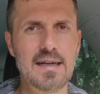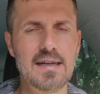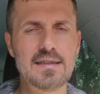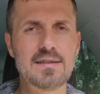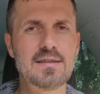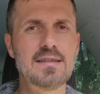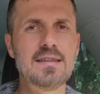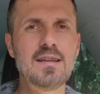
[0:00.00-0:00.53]

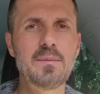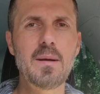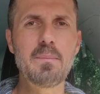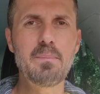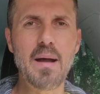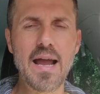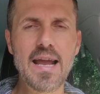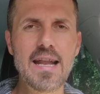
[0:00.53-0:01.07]
Also sind aber
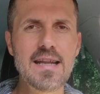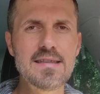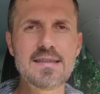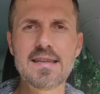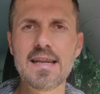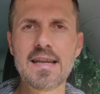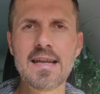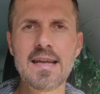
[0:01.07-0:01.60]
beides
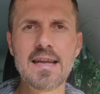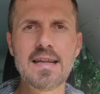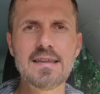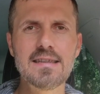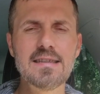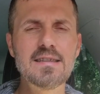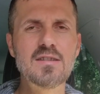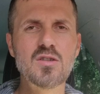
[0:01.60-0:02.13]
Dinge,
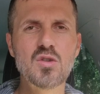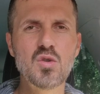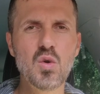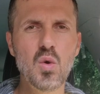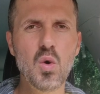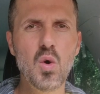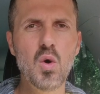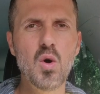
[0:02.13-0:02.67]
die
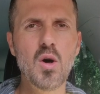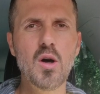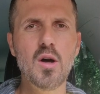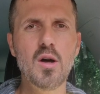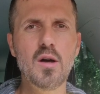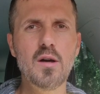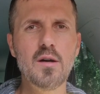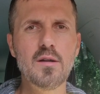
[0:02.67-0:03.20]
so
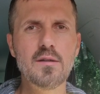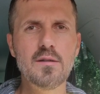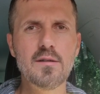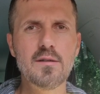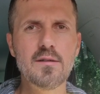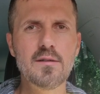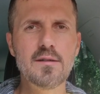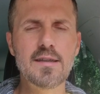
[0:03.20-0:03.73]

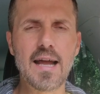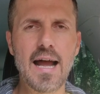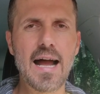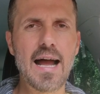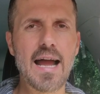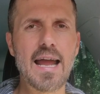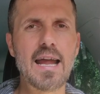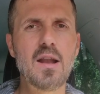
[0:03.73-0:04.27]
der
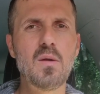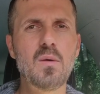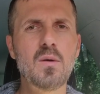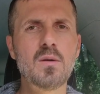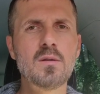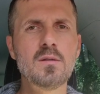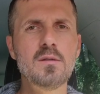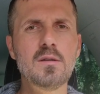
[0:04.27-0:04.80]

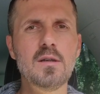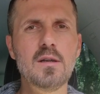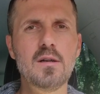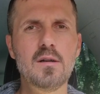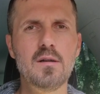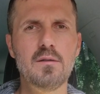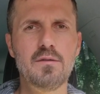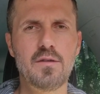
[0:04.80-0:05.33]
Heilung,
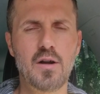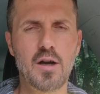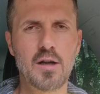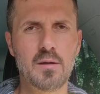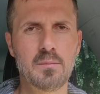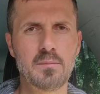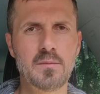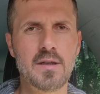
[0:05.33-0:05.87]
vor
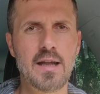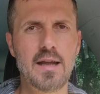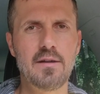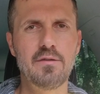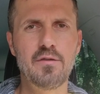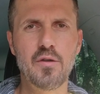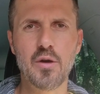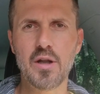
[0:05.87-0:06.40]
allem der
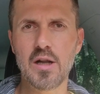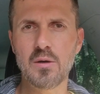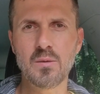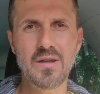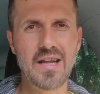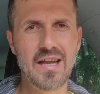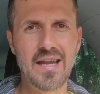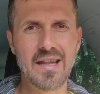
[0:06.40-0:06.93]

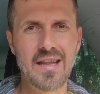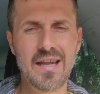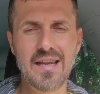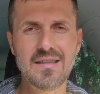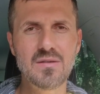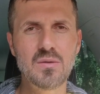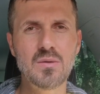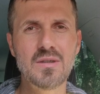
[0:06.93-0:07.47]
Förderung der
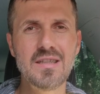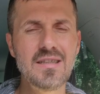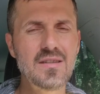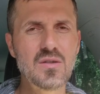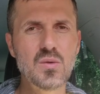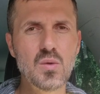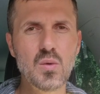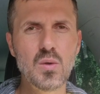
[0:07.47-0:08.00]
Genesung nicht
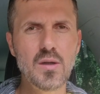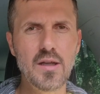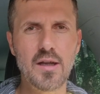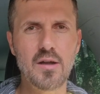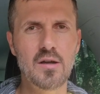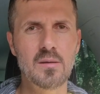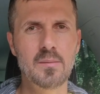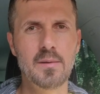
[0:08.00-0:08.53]

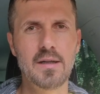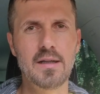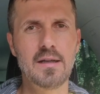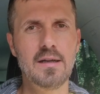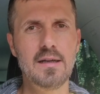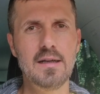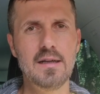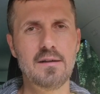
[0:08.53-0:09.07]
zugutekommen,
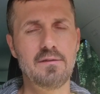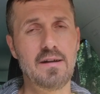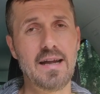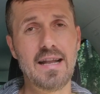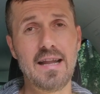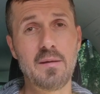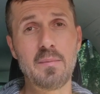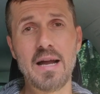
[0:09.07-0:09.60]

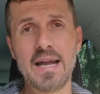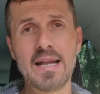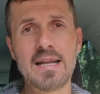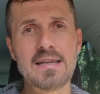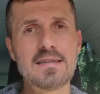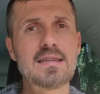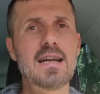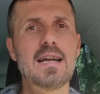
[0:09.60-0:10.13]
weil eben
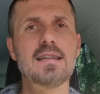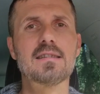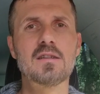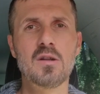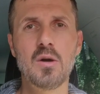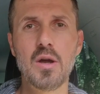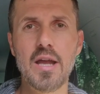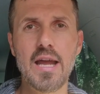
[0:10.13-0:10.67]
einerseits
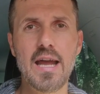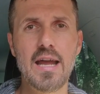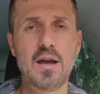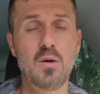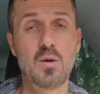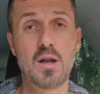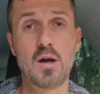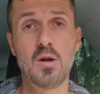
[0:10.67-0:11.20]
neue
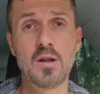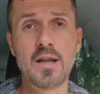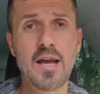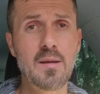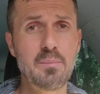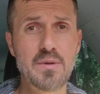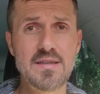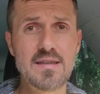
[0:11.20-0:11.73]
oder
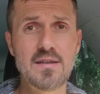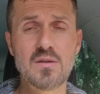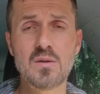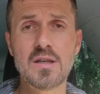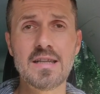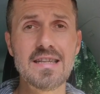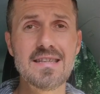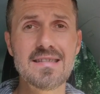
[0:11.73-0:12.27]
andere
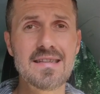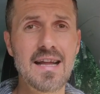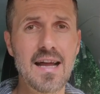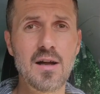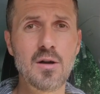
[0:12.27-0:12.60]
Besitzungen diesen